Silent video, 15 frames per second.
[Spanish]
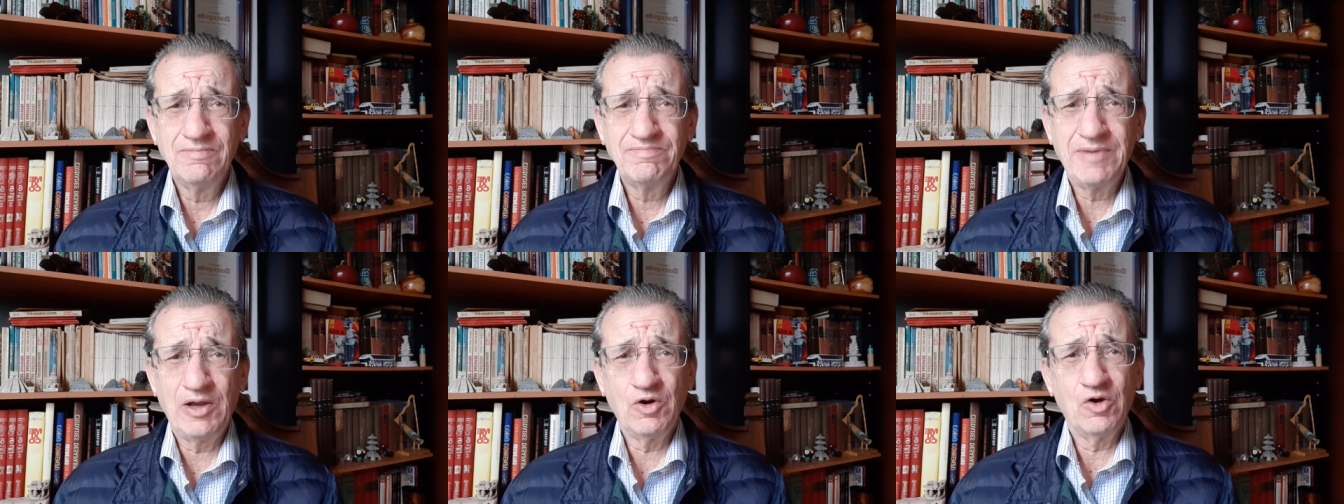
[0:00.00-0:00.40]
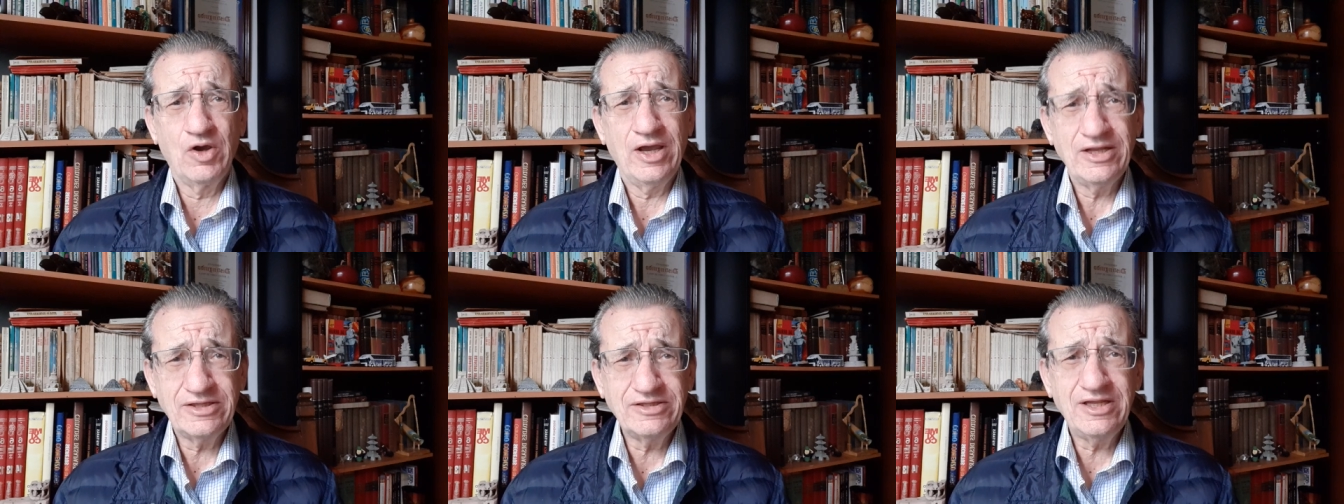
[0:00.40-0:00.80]
pero
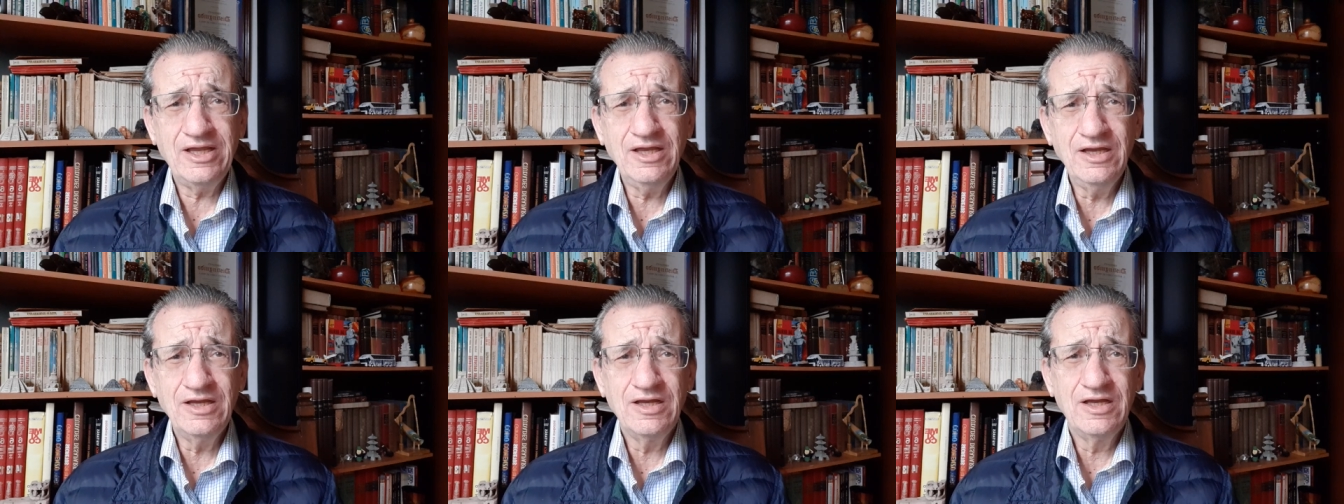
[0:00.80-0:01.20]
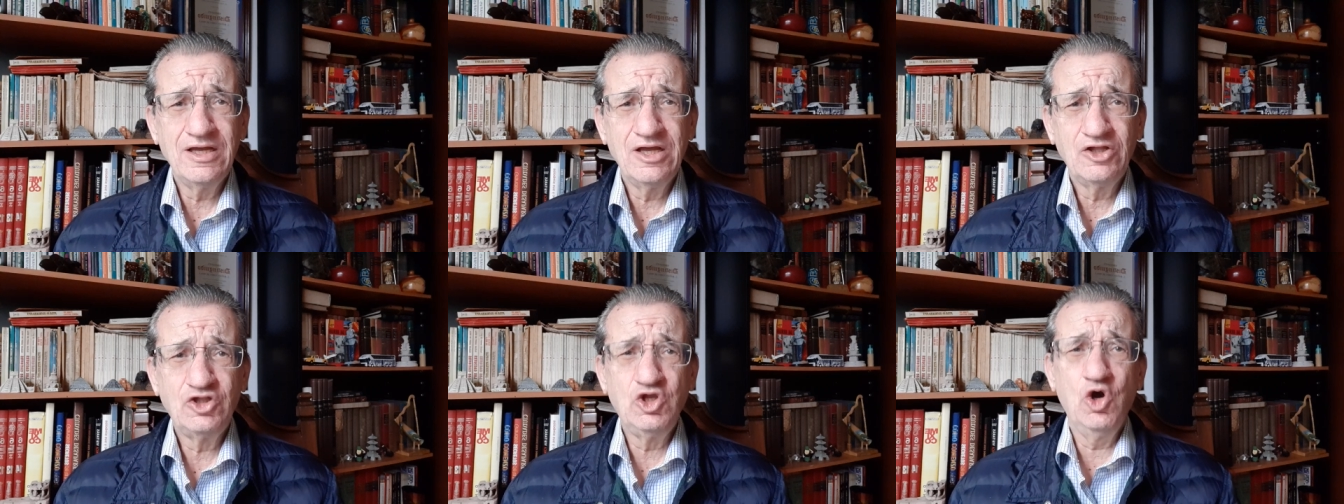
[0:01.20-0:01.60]
este
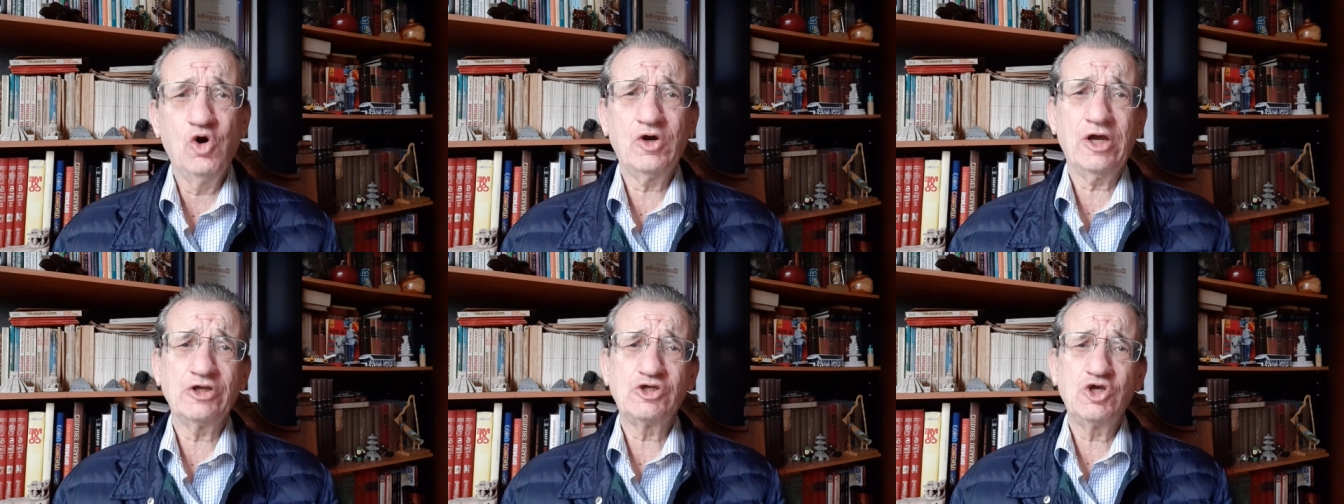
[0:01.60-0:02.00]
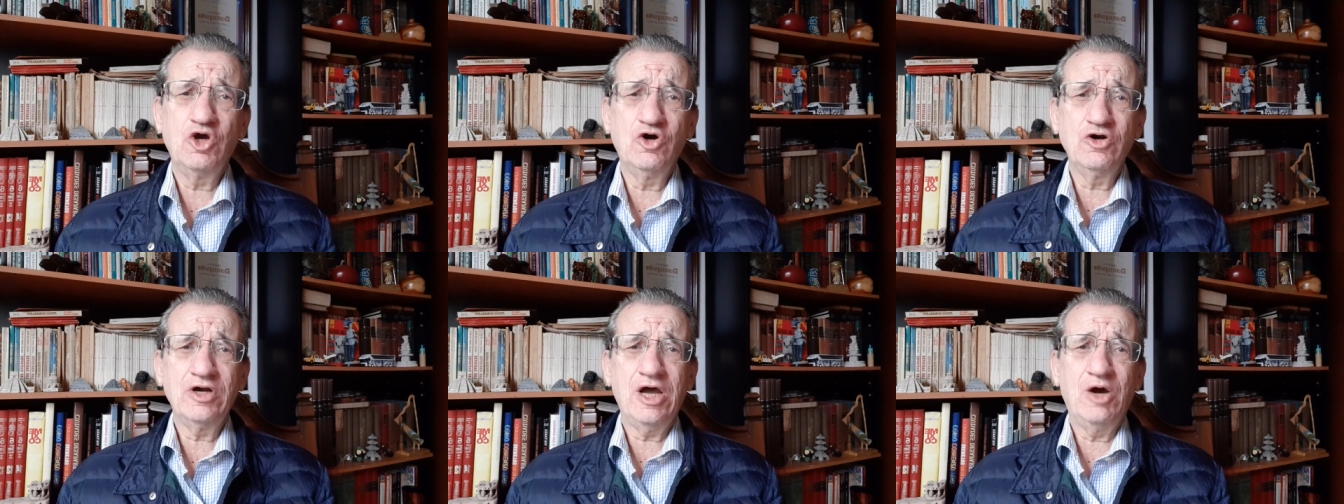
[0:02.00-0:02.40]
dio
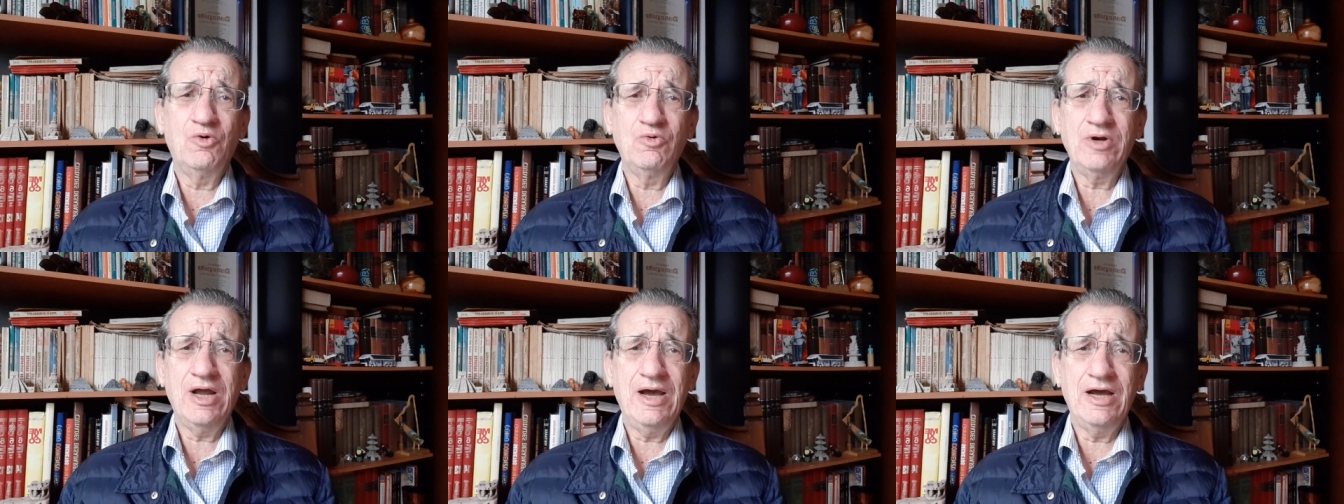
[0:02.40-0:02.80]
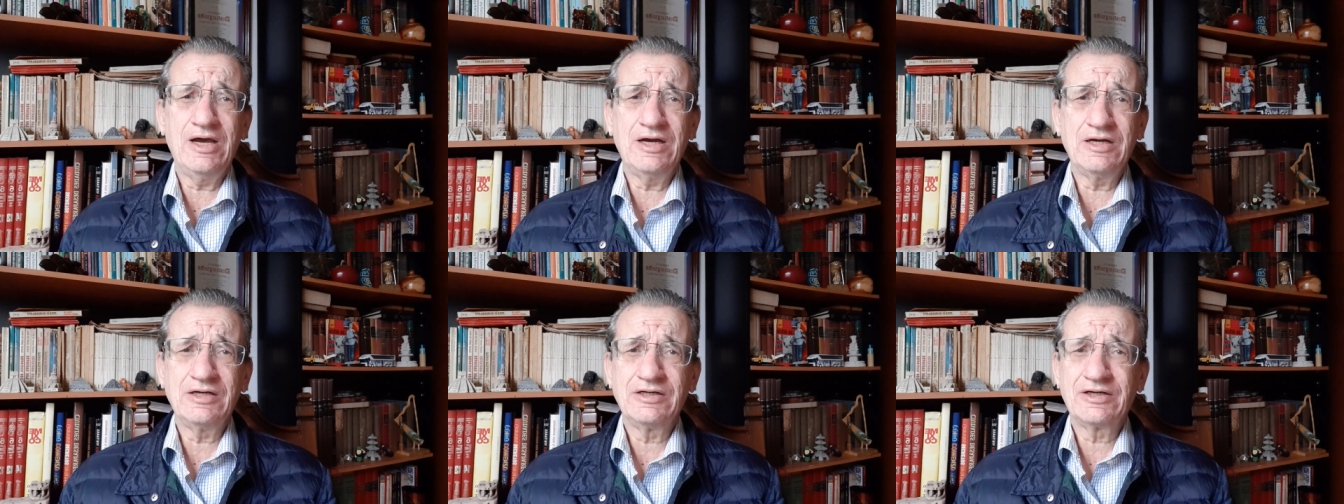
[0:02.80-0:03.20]
ocasión a
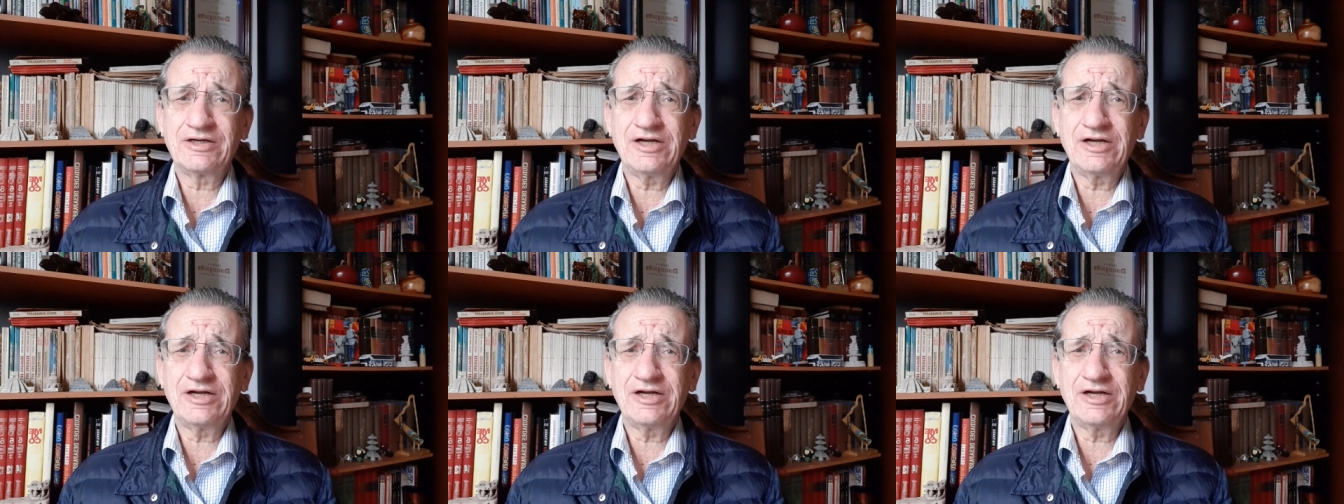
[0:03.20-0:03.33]
una